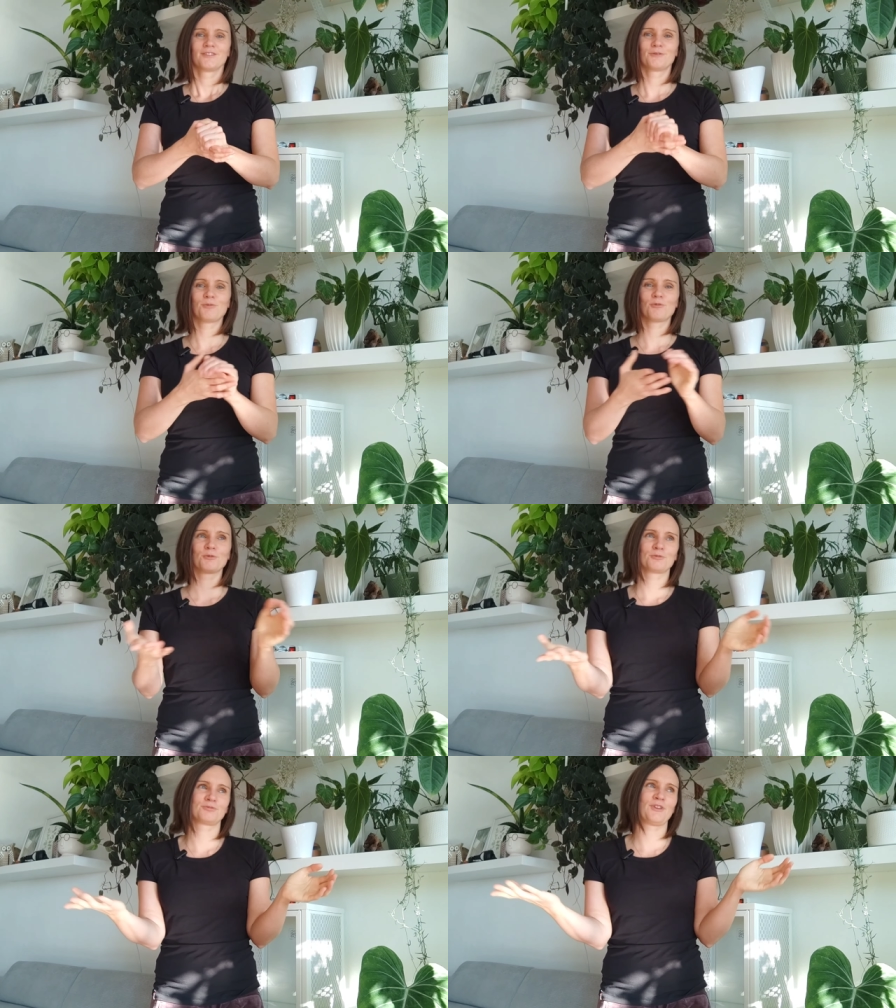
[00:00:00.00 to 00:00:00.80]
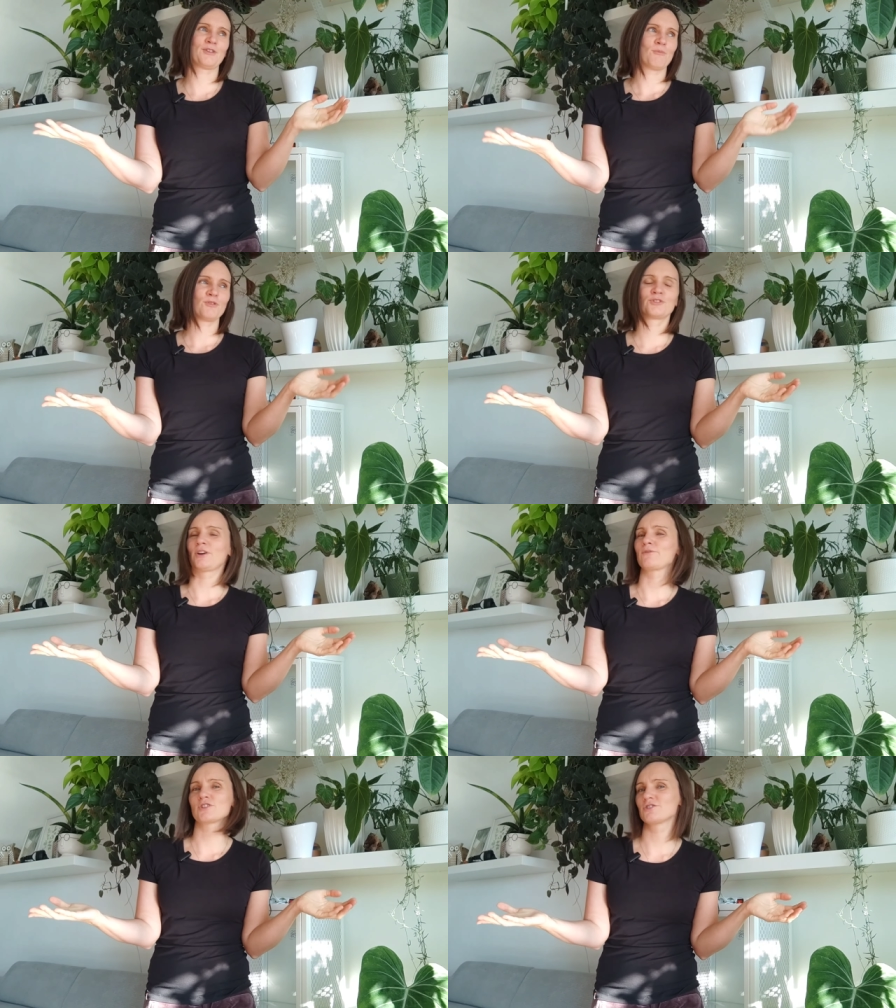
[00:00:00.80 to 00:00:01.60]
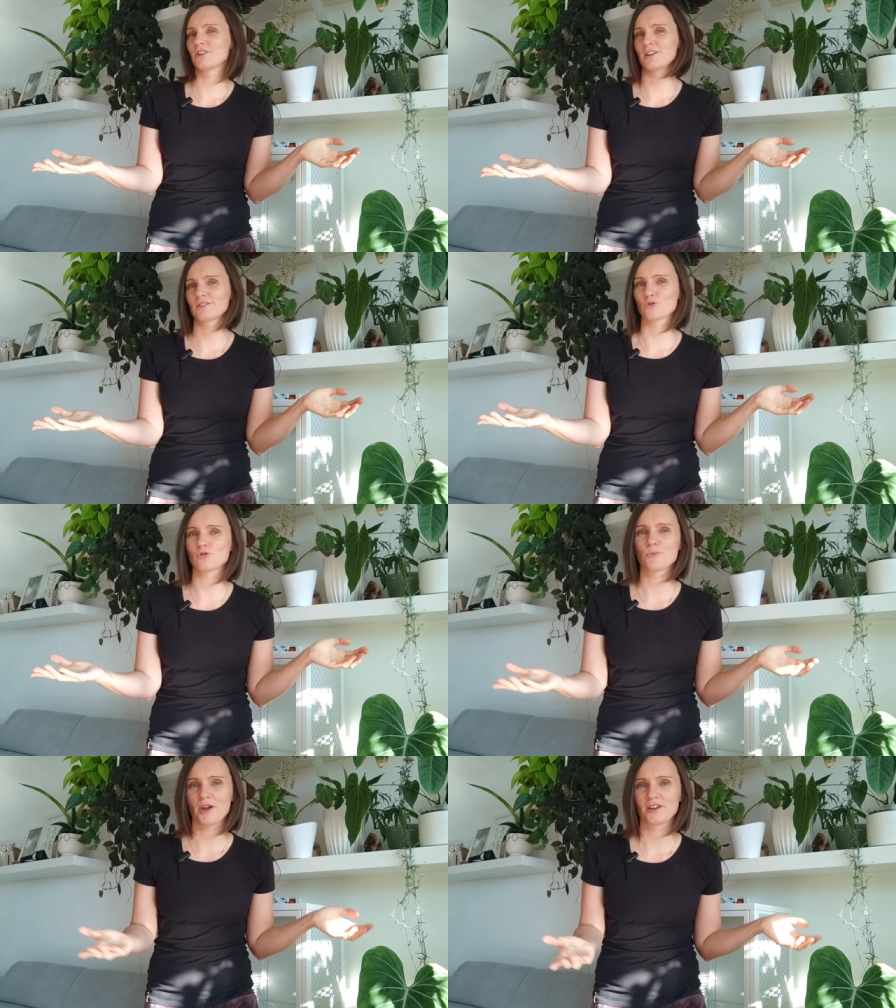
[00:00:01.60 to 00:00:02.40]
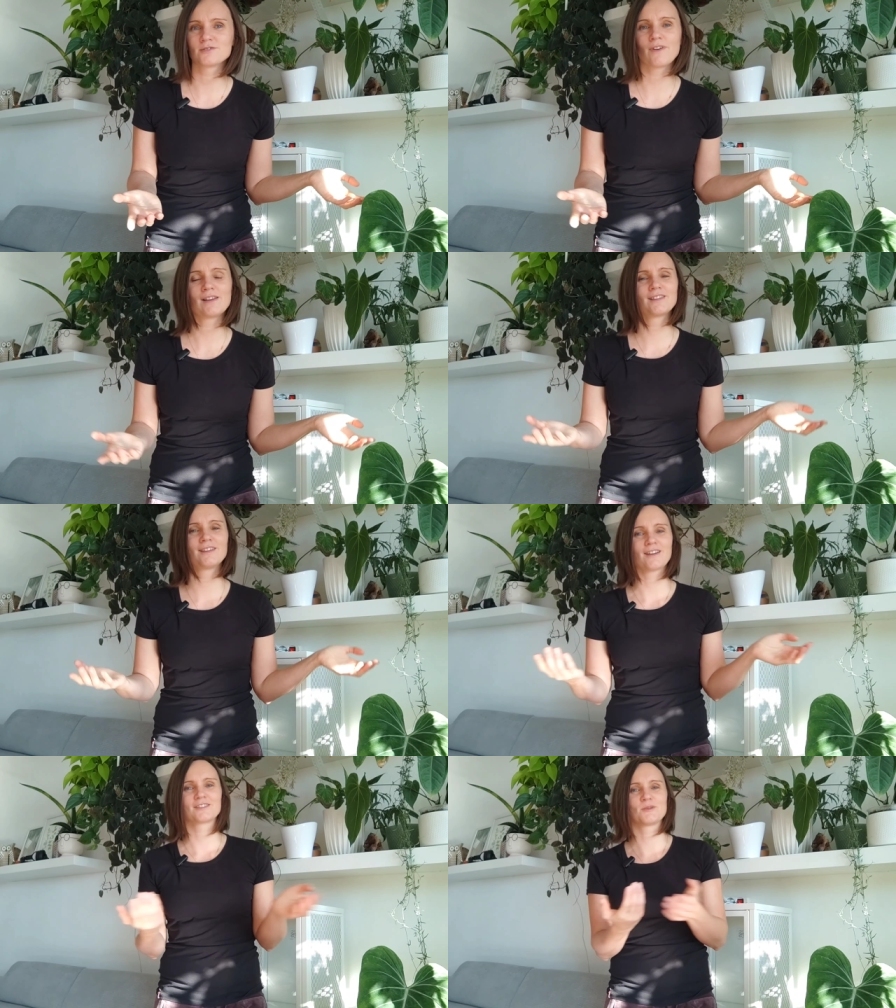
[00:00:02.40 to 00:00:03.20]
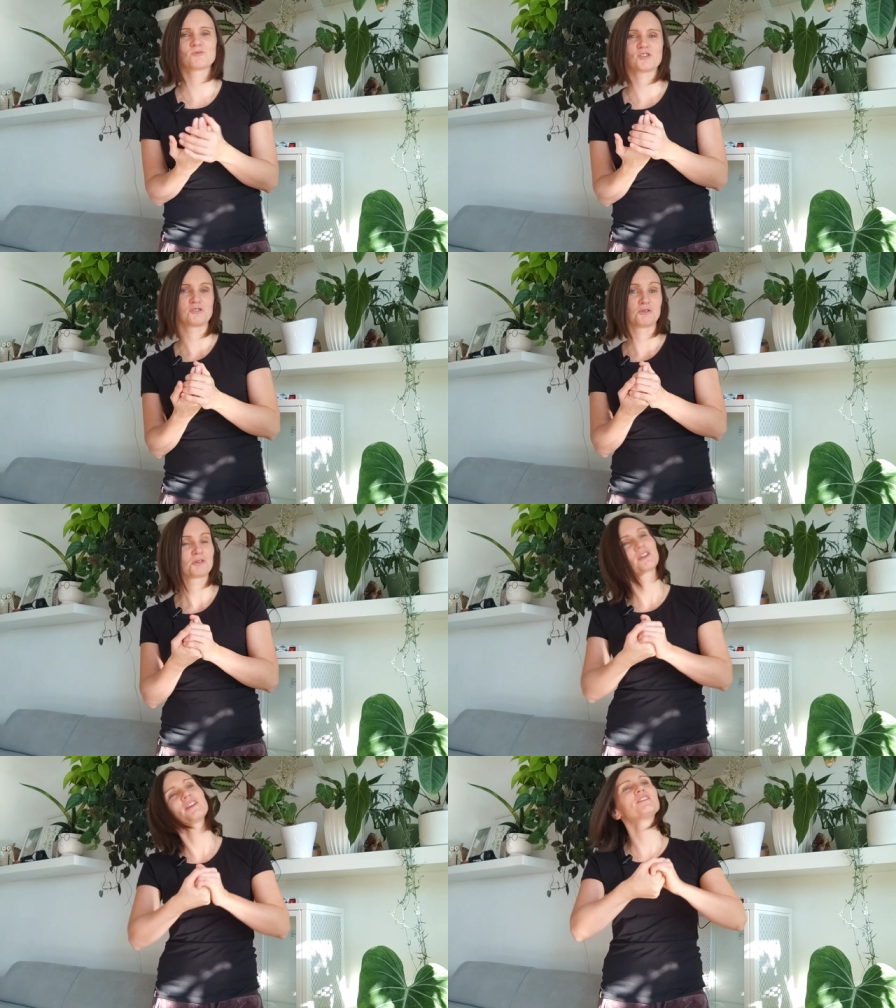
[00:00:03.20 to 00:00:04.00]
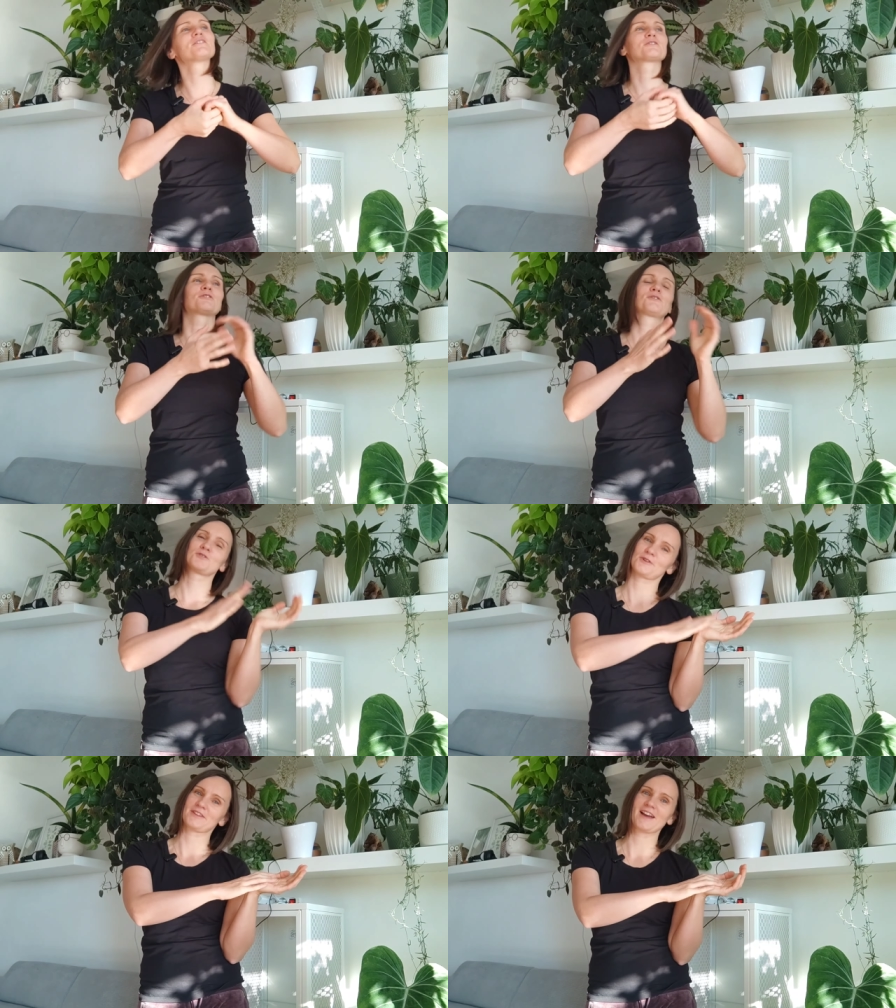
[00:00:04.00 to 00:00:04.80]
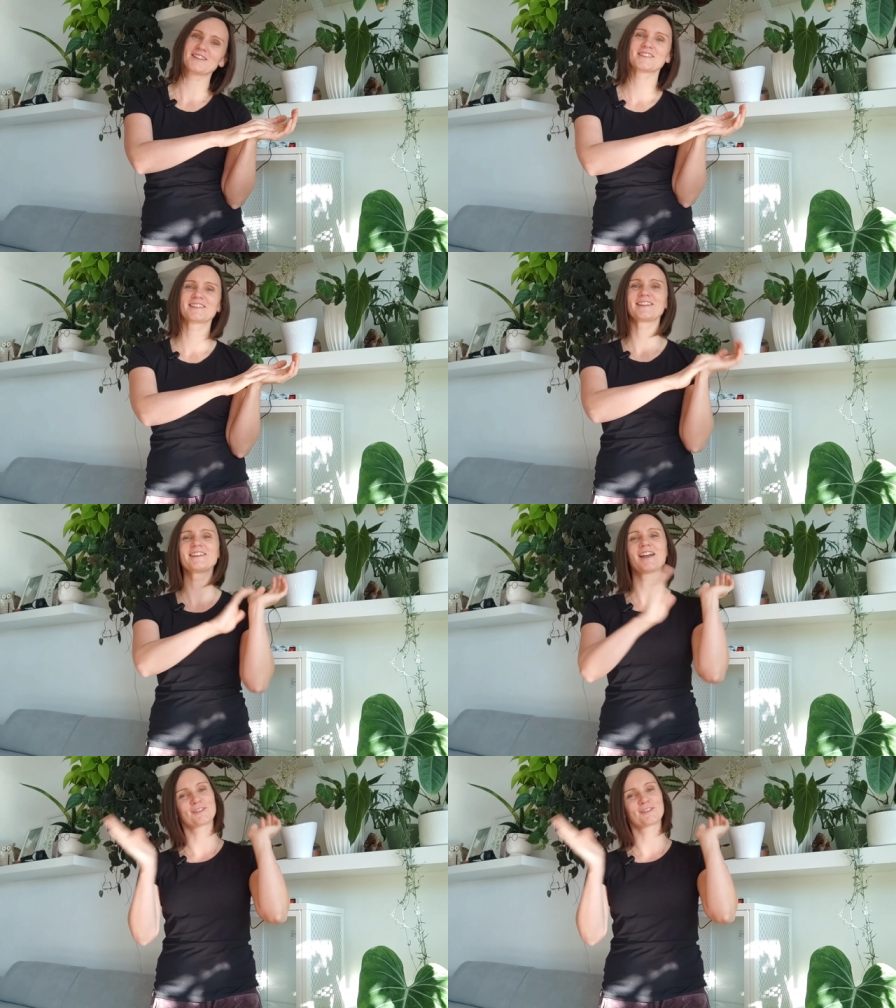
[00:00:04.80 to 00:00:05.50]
no bo wiadomo, zawsze się toczą jakieś walki, jak nie przędziorki, no to wciornastki,